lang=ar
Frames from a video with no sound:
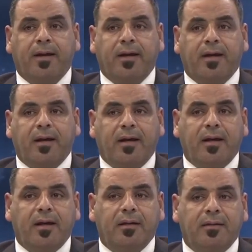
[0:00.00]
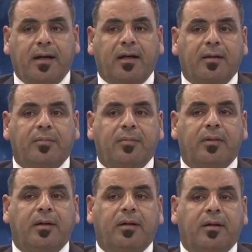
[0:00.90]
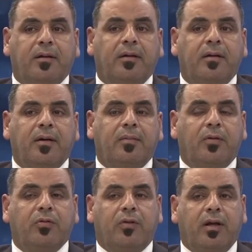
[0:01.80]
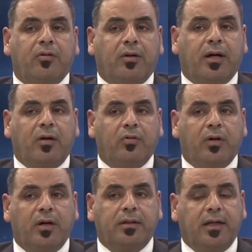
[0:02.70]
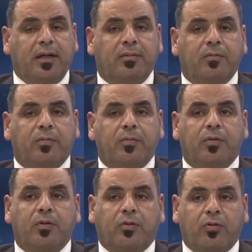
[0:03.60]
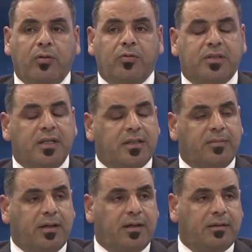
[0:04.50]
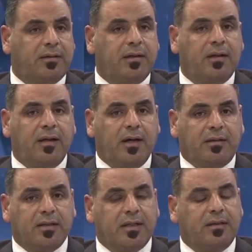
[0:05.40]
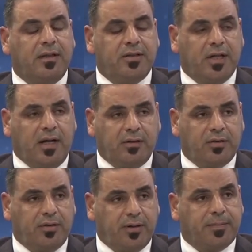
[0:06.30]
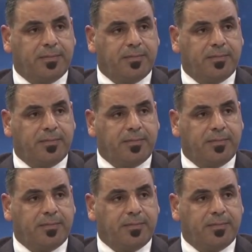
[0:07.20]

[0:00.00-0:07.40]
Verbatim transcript: بدعم آه، موضوع اللقاح ودعم كل مستلزمات التصدي لجائحه يعني سيقر